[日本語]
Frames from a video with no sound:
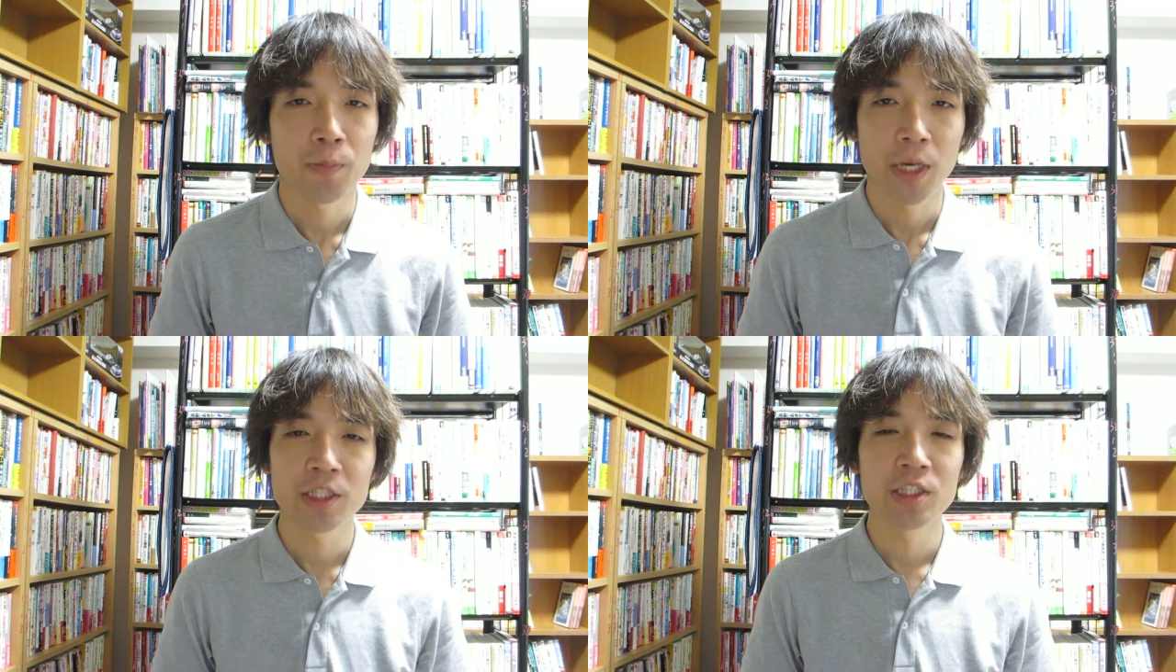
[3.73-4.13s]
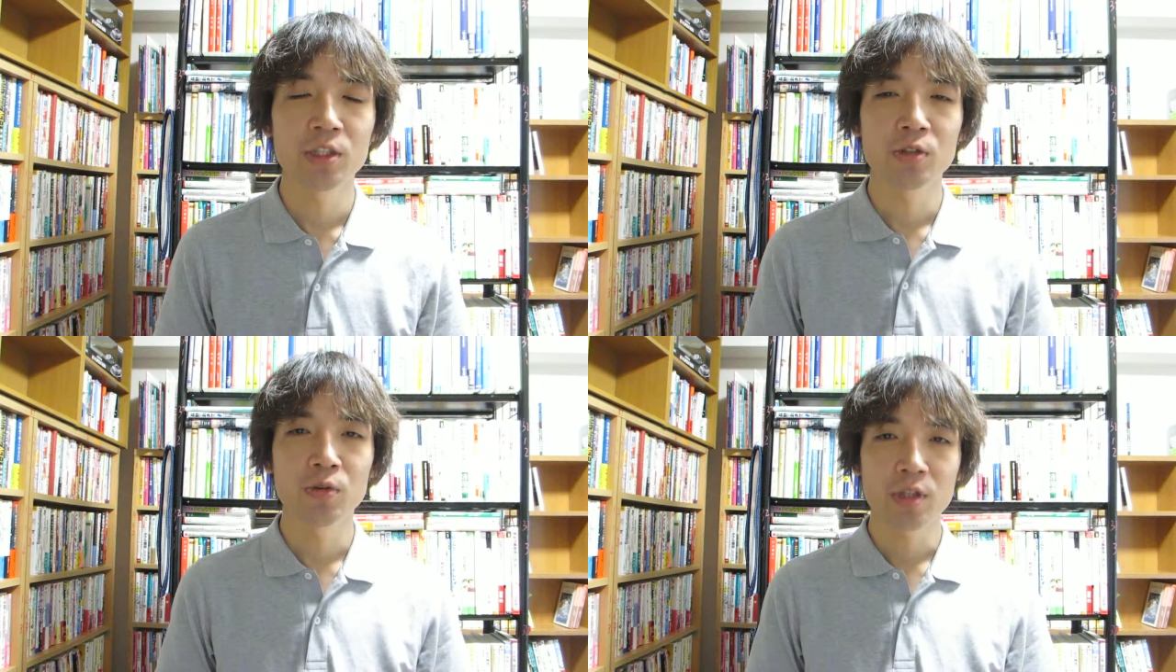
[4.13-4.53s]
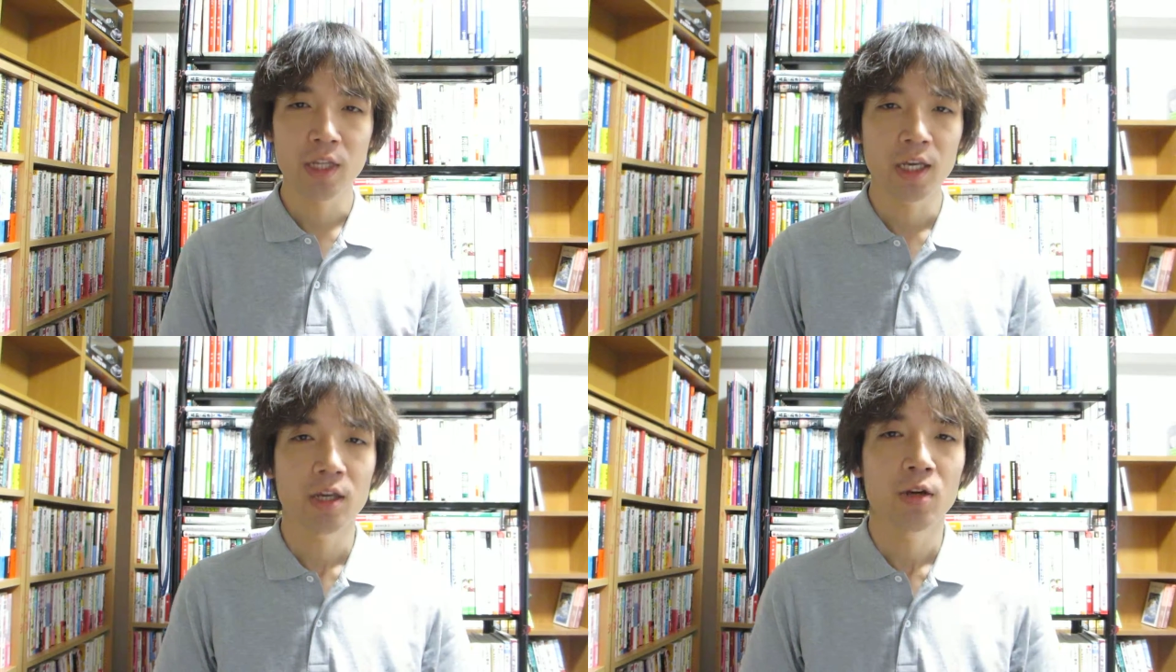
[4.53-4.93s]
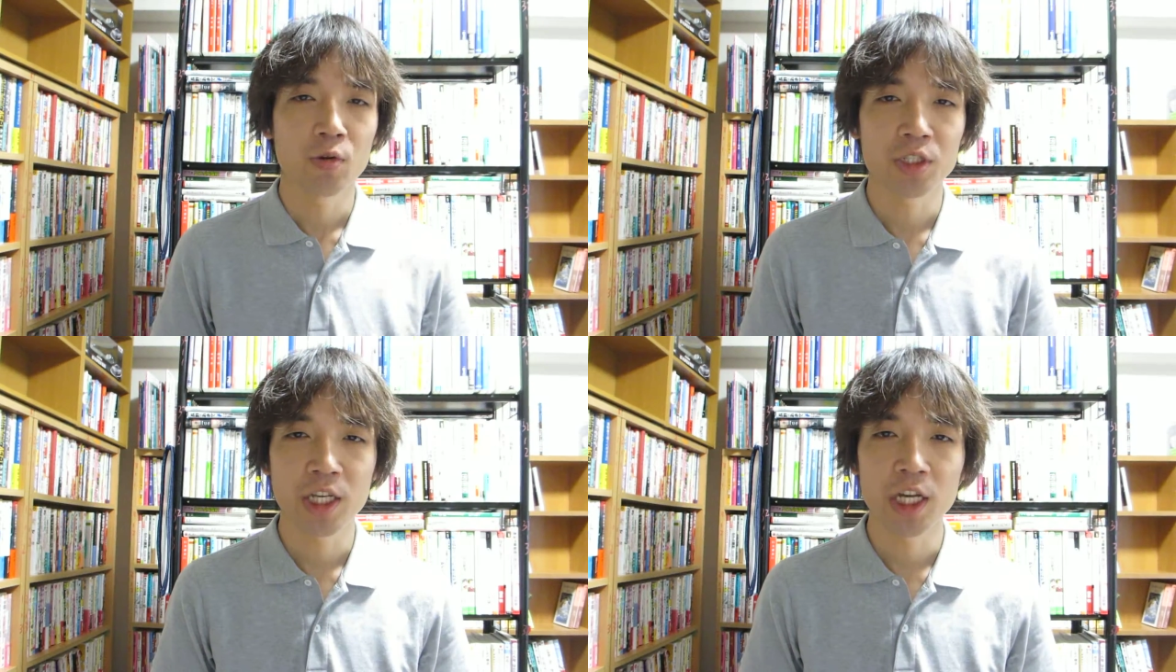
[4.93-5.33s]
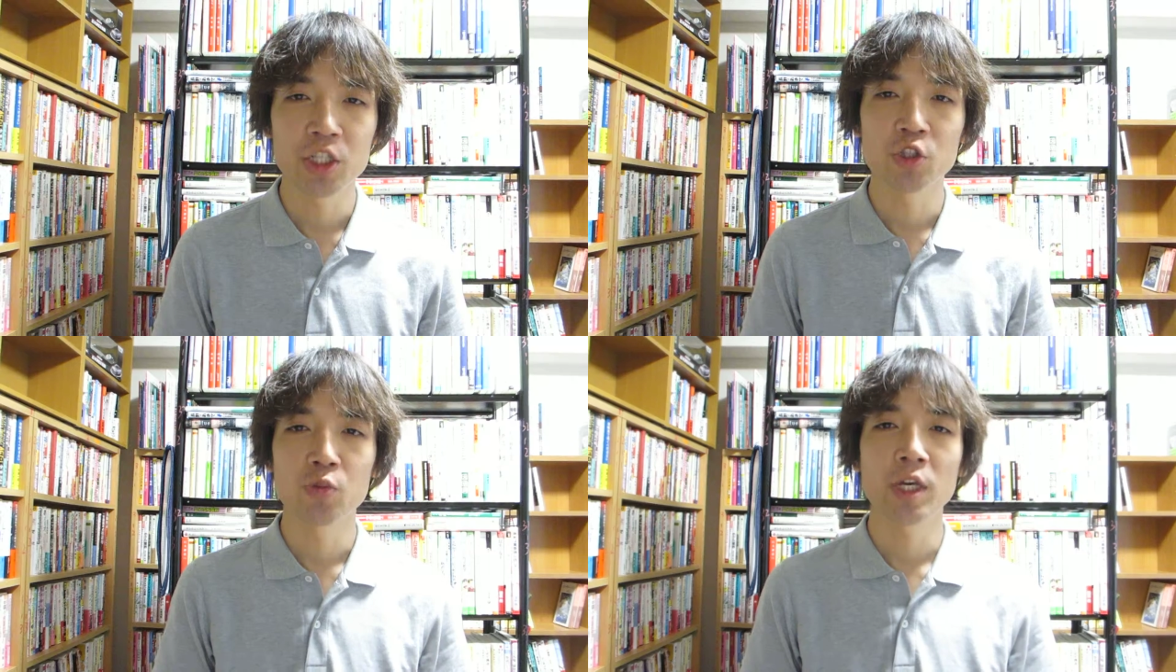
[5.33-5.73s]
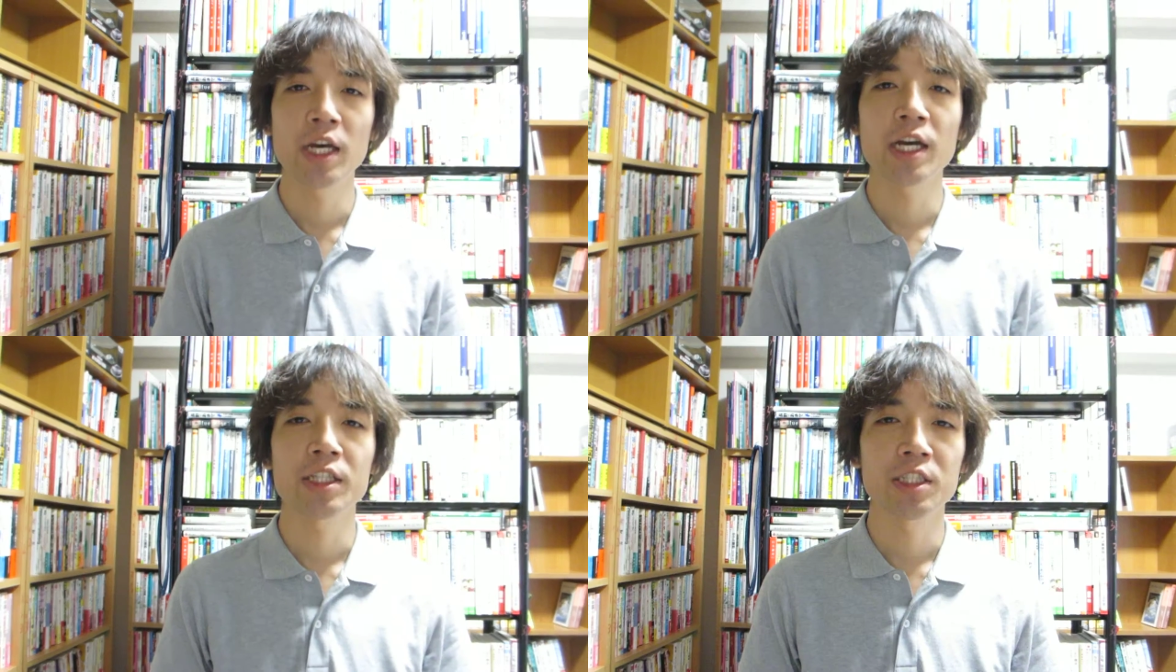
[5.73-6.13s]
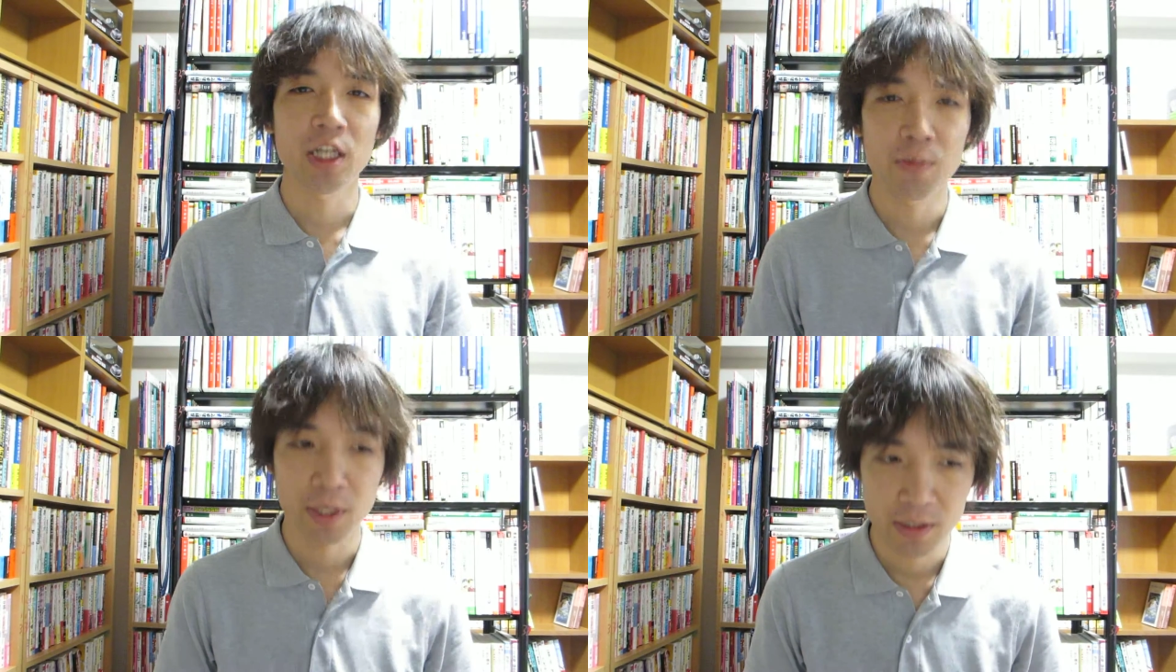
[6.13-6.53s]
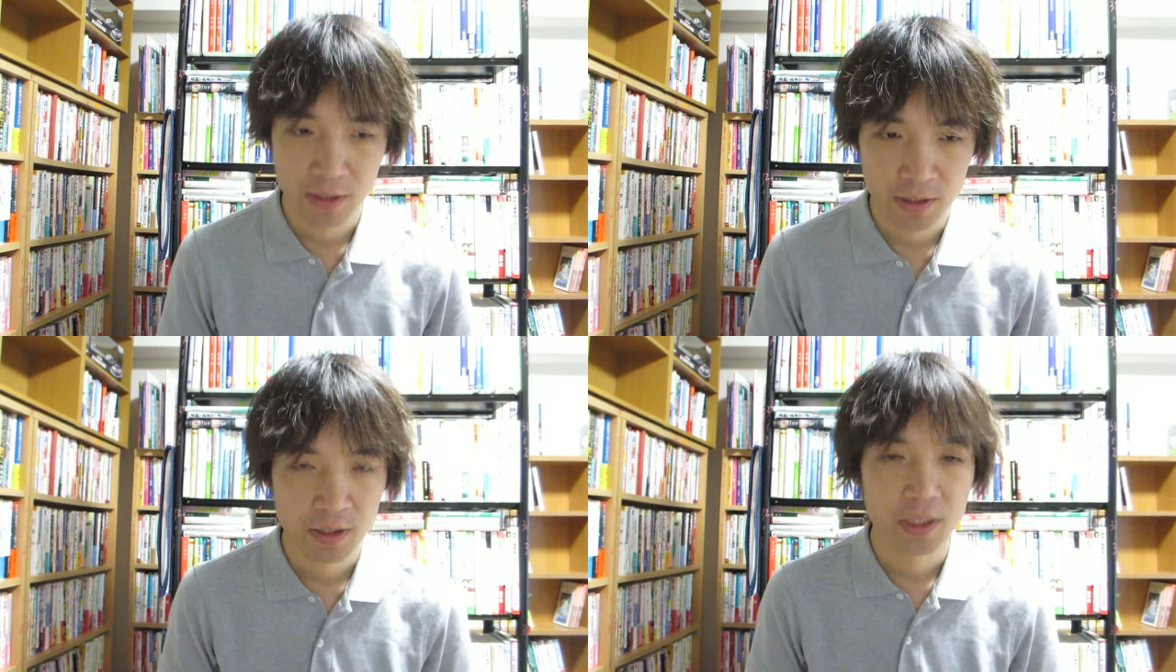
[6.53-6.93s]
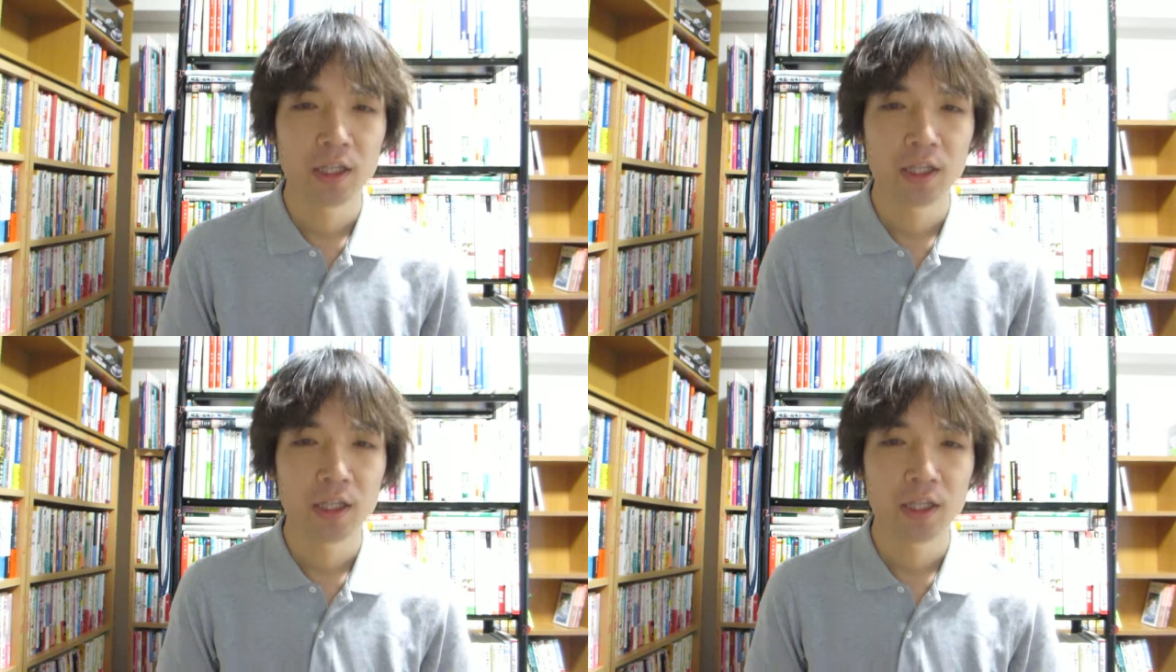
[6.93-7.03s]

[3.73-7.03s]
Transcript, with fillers: 番地によって古紙回収日が違います。